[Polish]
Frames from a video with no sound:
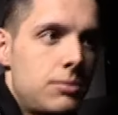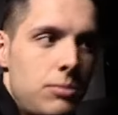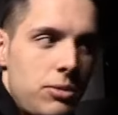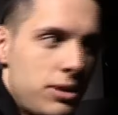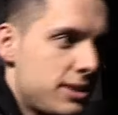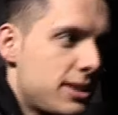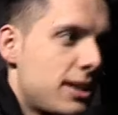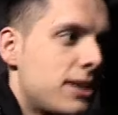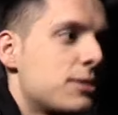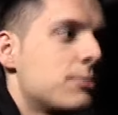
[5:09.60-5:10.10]
Bo nie
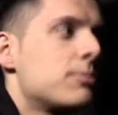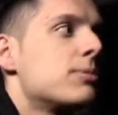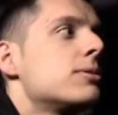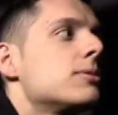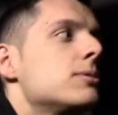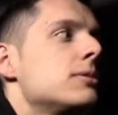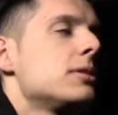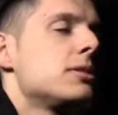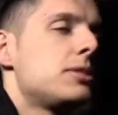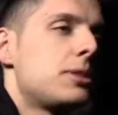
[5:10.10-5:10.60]
chciałem, żeby
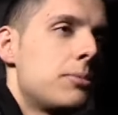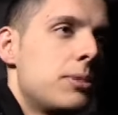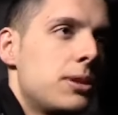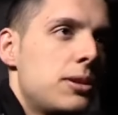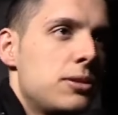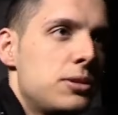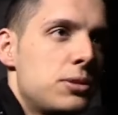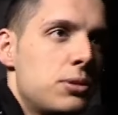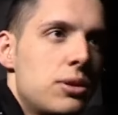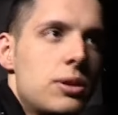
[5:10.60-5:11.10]
to się ciebie
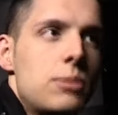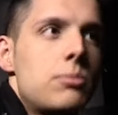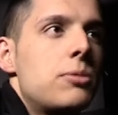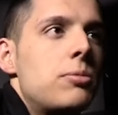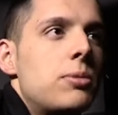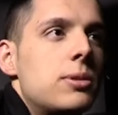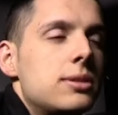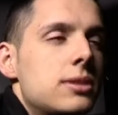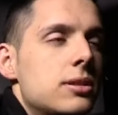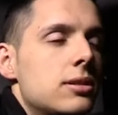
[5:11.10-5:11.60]
dotyczyło, no bo
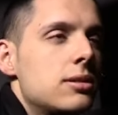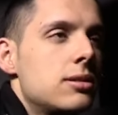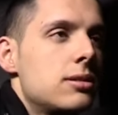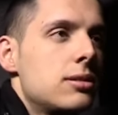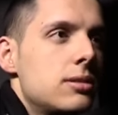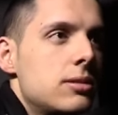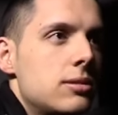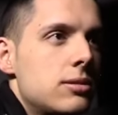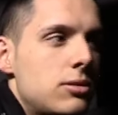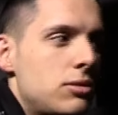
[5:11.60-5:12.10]
po co?
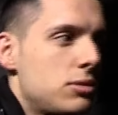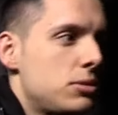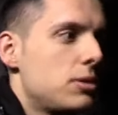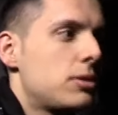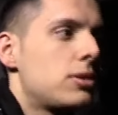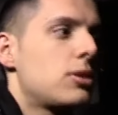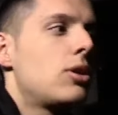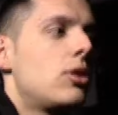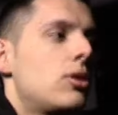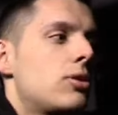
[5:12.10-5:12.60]
Chodziło
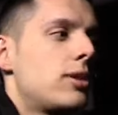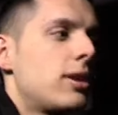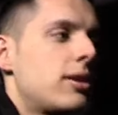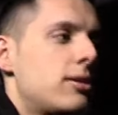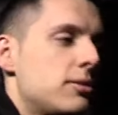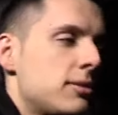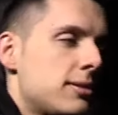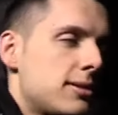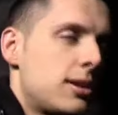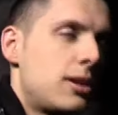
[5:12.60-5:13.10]
tylko o to, jak
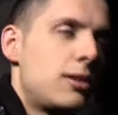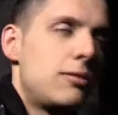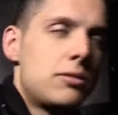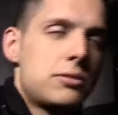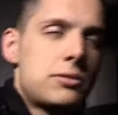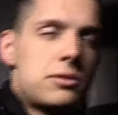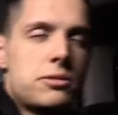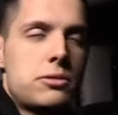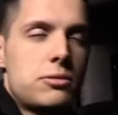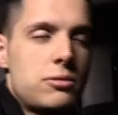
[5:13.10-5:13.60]
on się zachował w
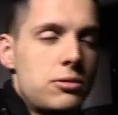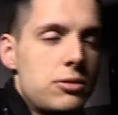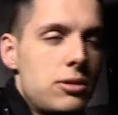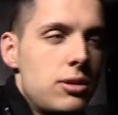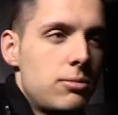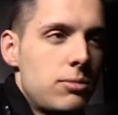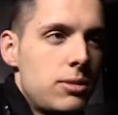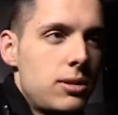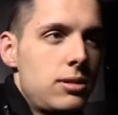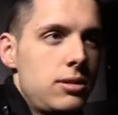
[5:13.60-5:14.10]
stosunku do
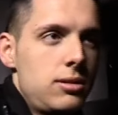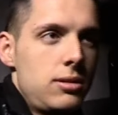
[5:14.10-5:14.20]
mnie.